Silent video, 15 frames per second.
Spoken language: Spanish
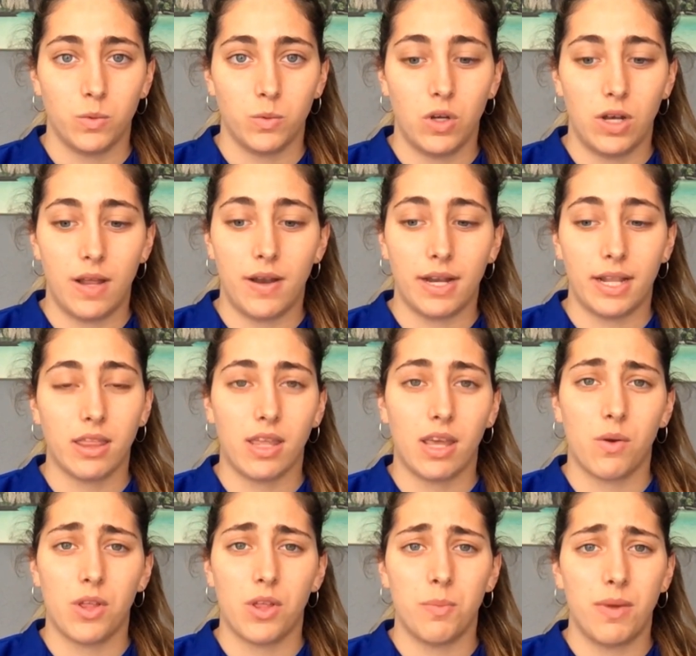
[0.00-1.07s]
Bueno, la verdad es que
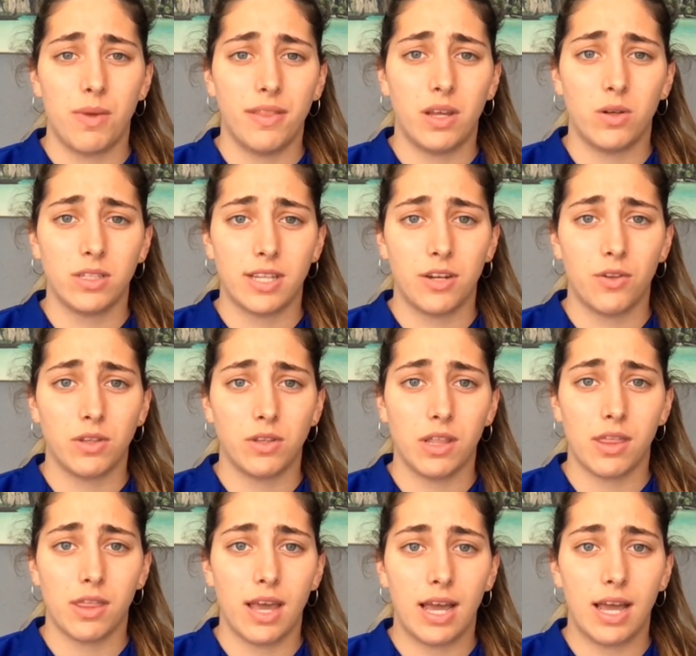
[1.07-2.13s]
cuando me han dado esta
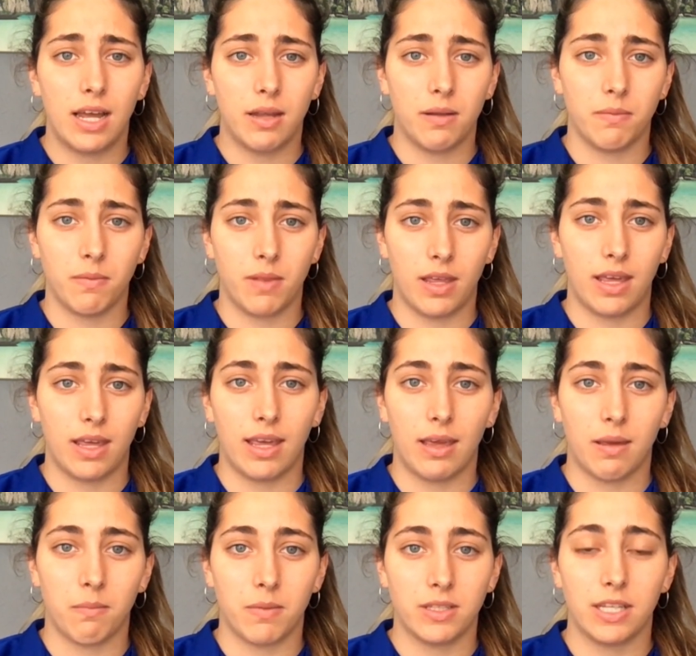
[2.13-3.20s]
noticia
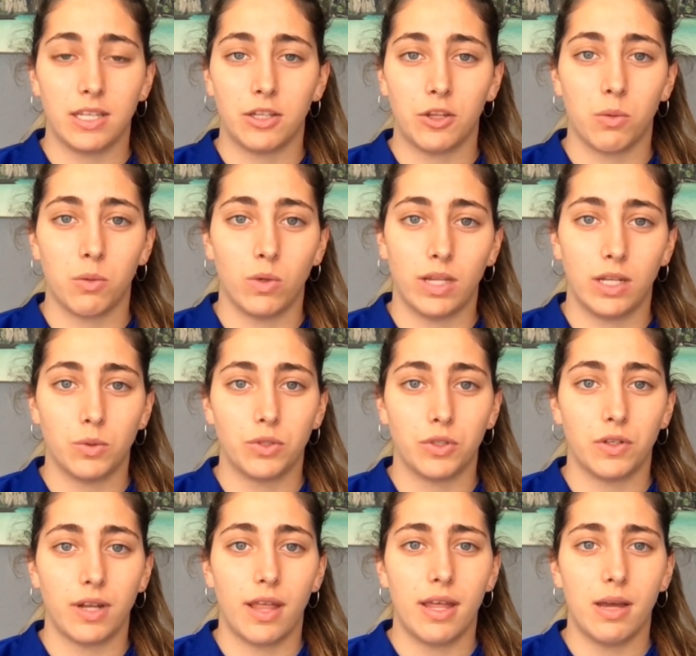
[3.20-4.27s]
eh, me he sentido muy
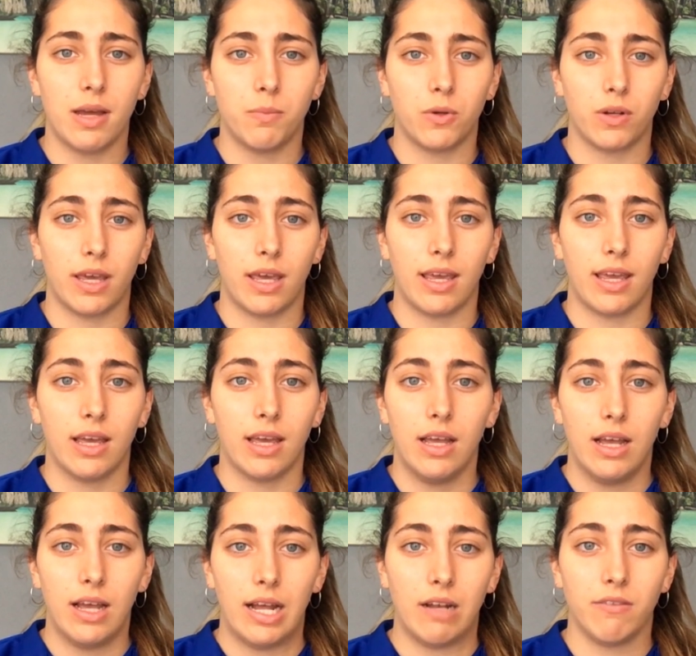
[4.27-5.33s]
ilusionada porque
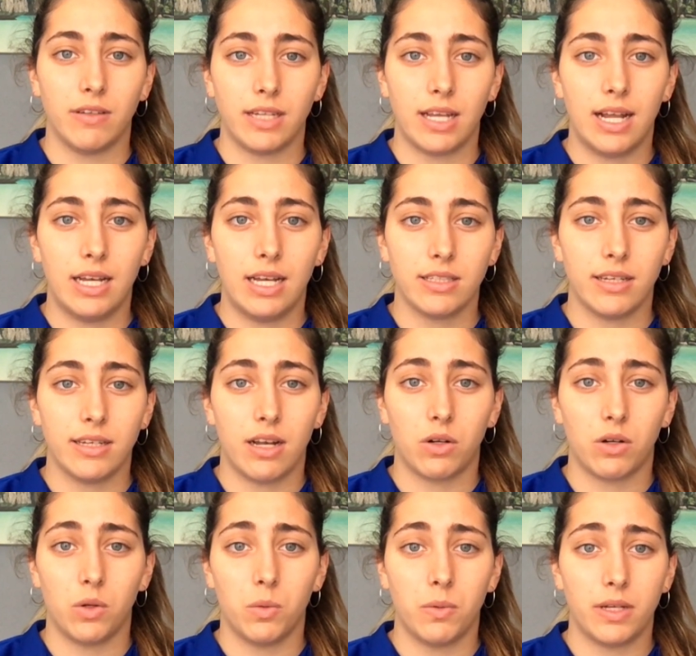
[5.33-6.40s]
al final es en
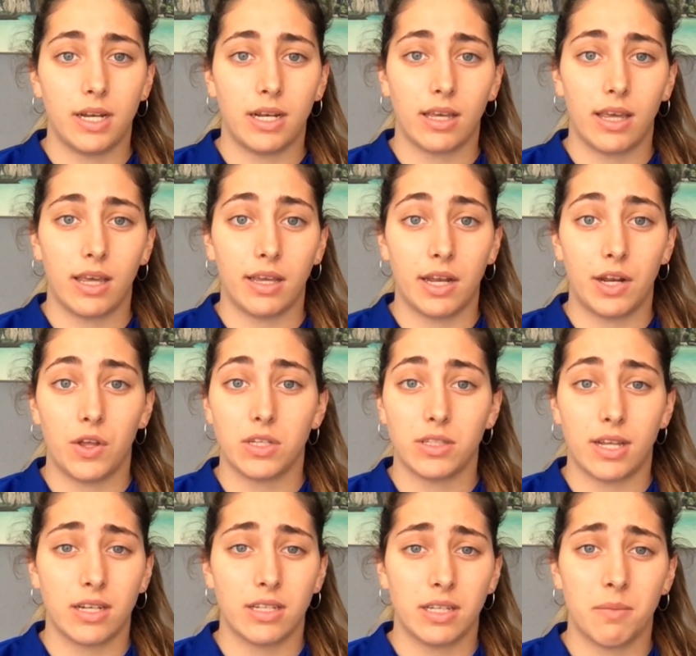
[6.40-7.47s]
el club en el que he querido
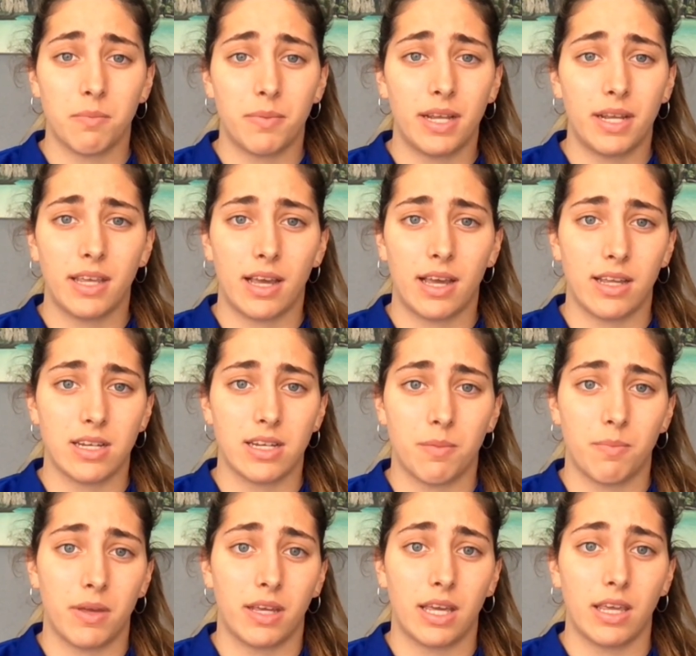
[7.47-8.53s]
estar siempre, ya que
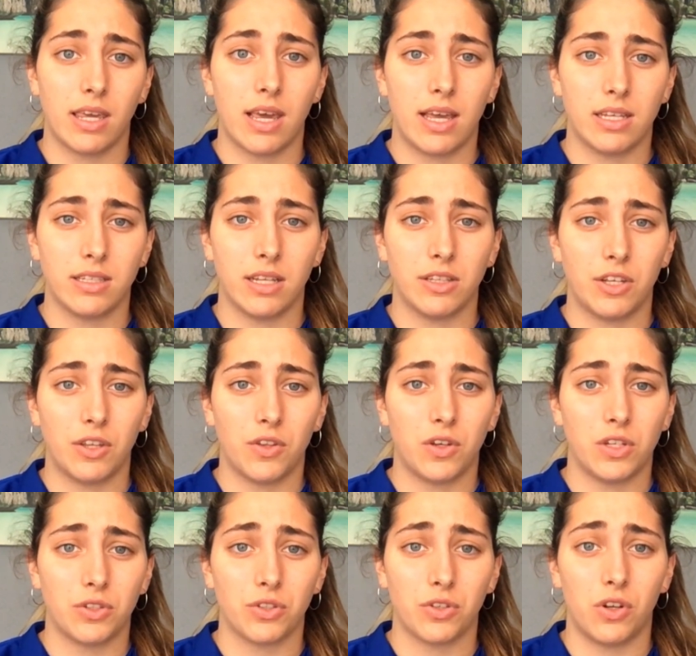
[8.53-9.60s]
desde pequeña he
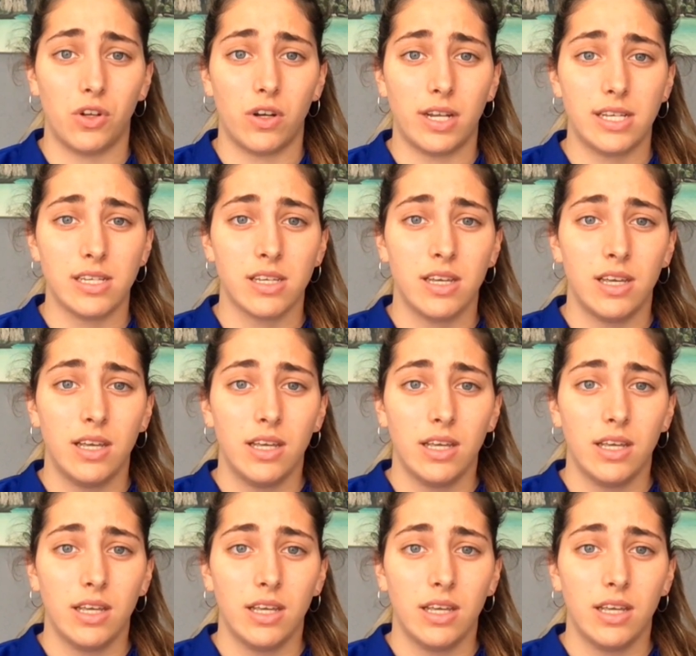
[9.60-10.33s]
sentido estos colores.